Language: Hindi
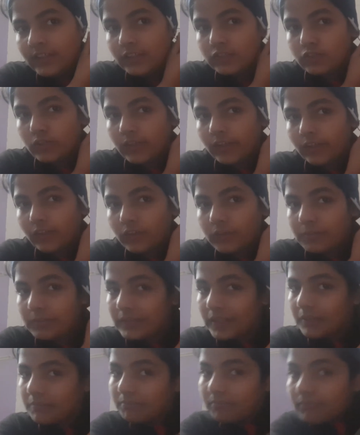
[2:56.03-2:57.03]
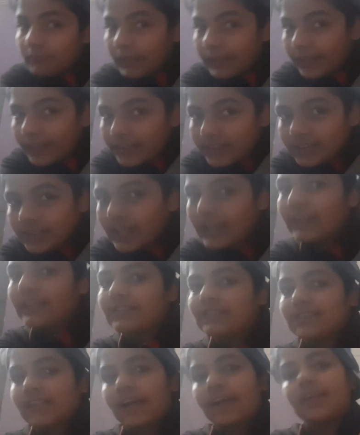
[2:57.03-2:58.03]
इसको इग्नोर ये भाई ये इसका
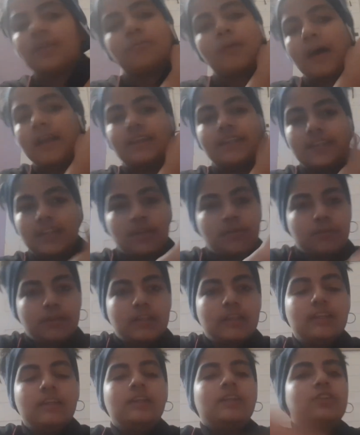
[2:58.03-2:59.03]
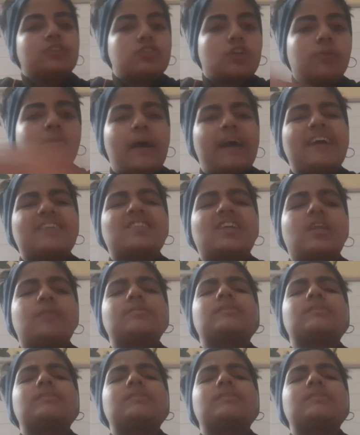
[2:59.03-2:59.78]
हिस्सा है ये बाली नहीं है मेरी चलो भाई आज के लिए